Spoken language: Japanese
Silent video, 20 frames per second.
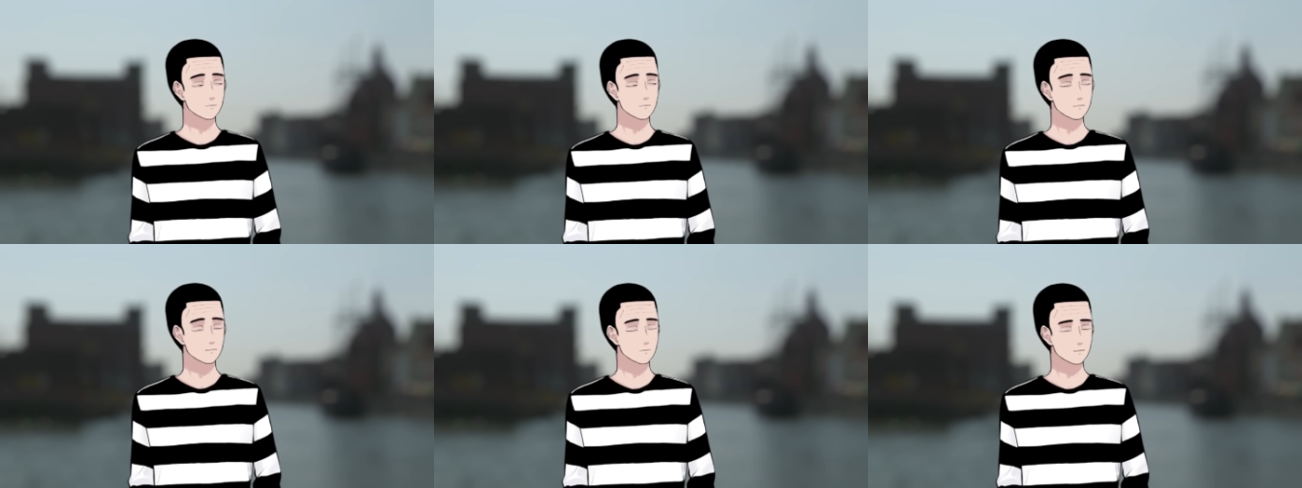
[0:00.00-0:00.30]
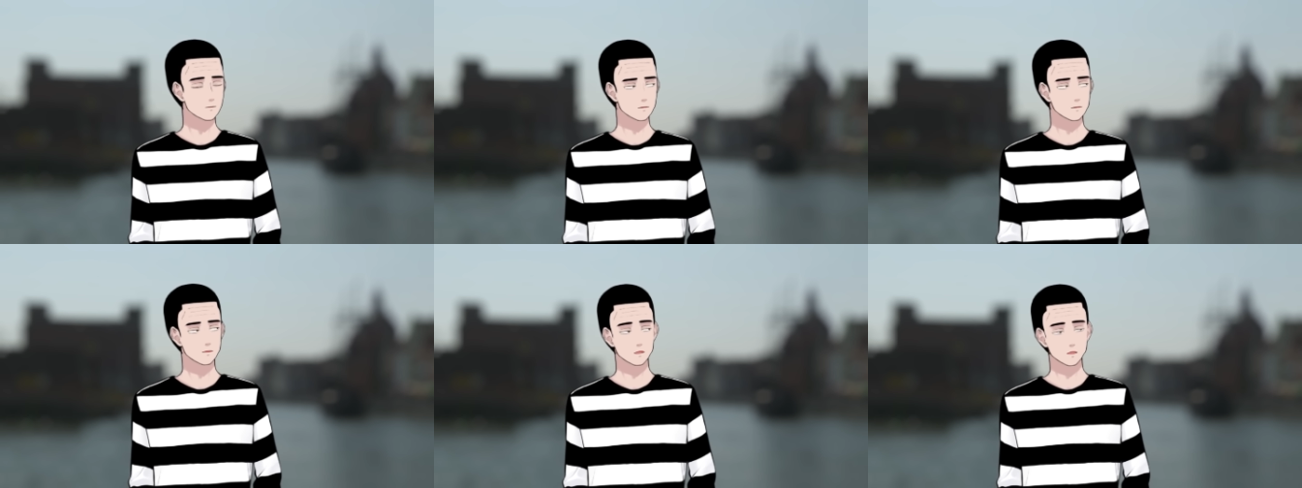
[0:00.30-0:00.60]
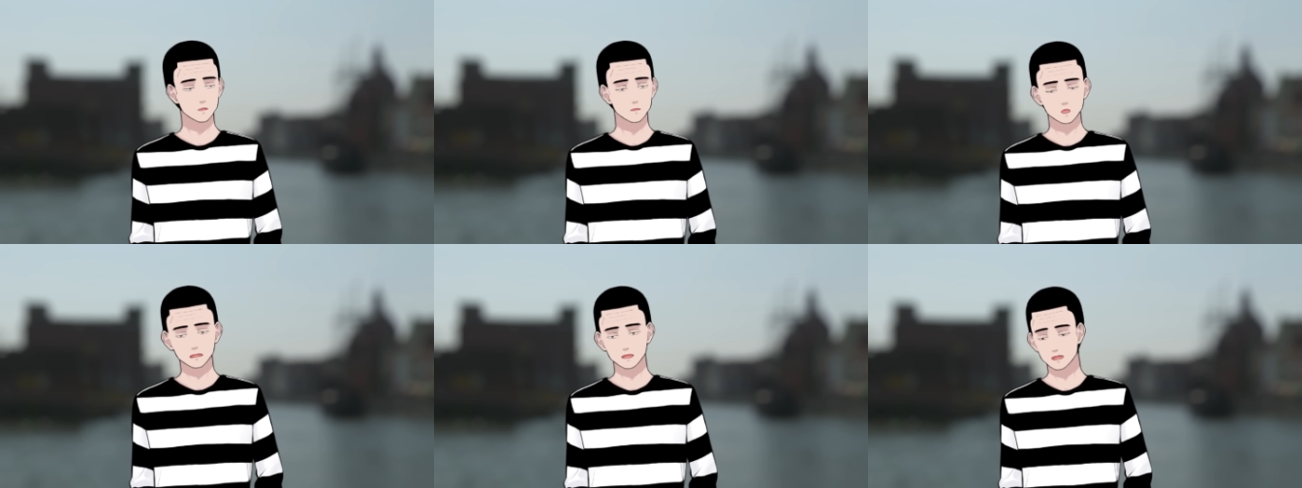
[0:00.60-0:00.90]
ね、
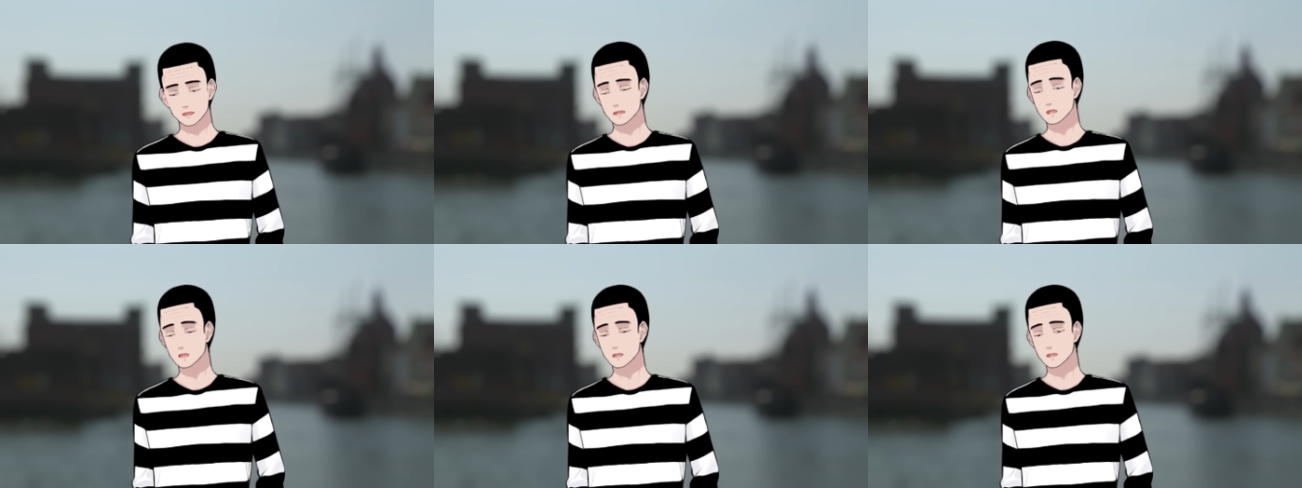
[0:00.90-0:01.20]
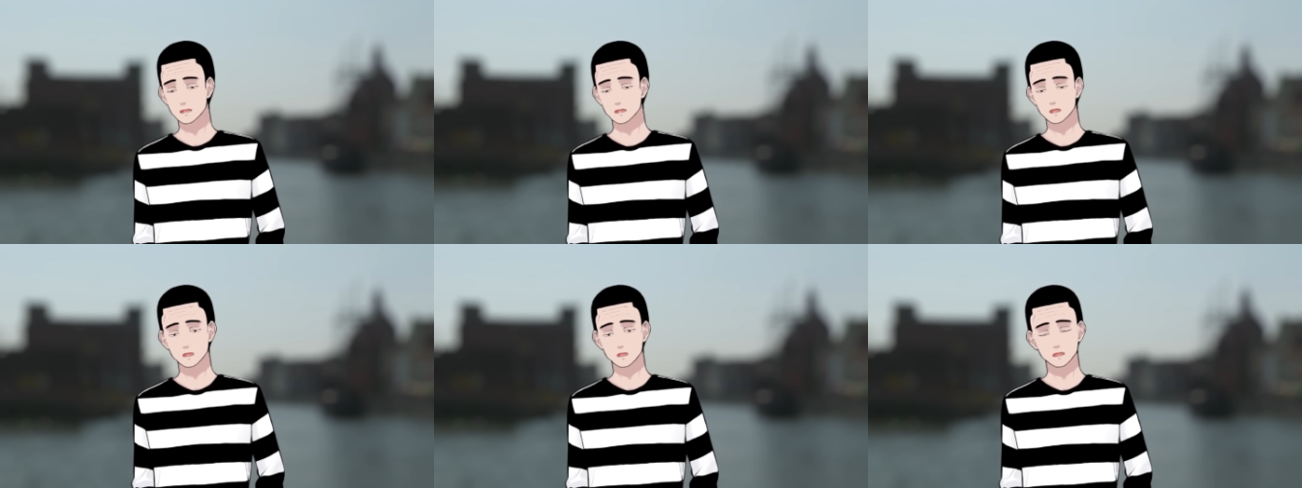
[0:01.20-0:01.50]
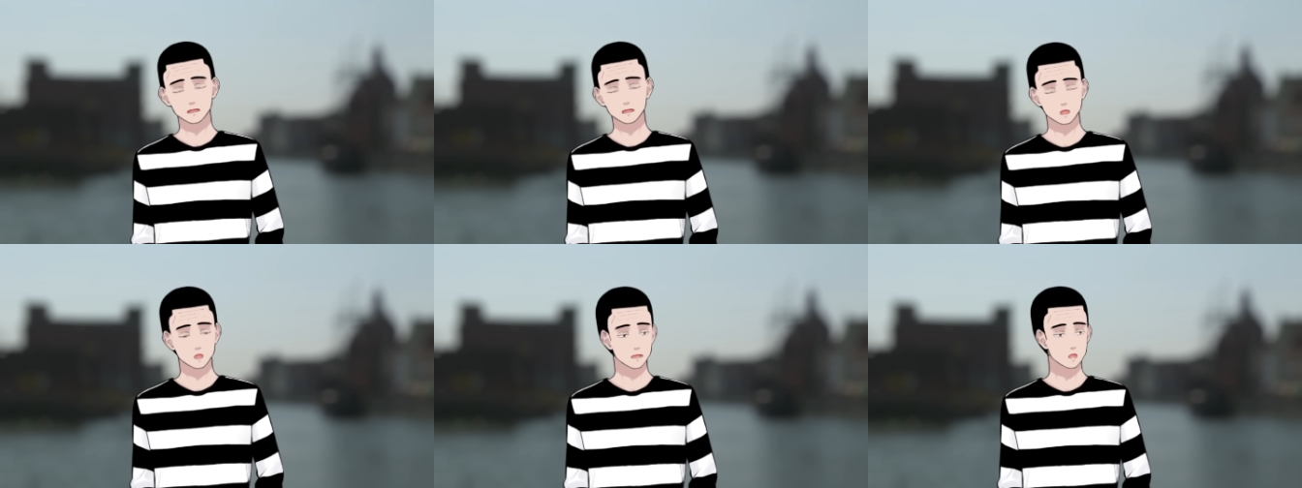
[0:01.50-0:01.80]
に住む20
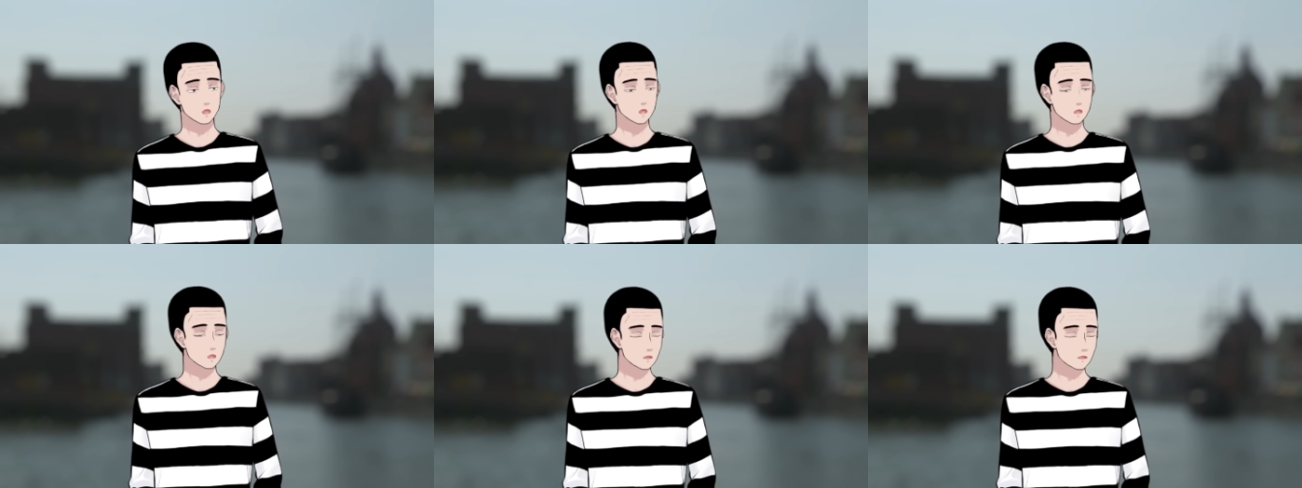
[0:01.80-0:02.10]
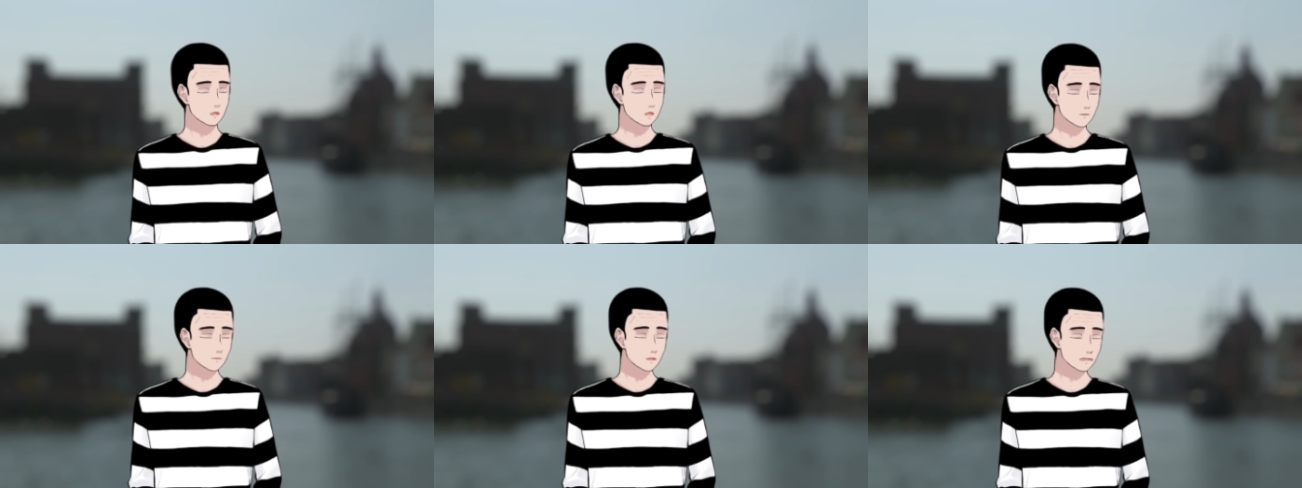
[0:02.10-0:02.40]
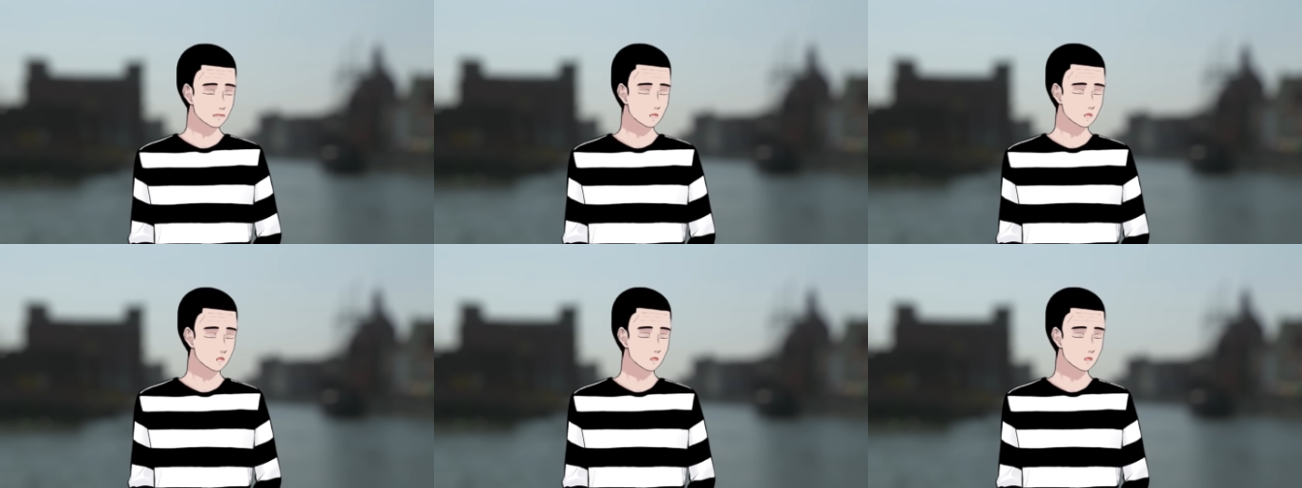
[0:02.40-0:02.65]
代の男性で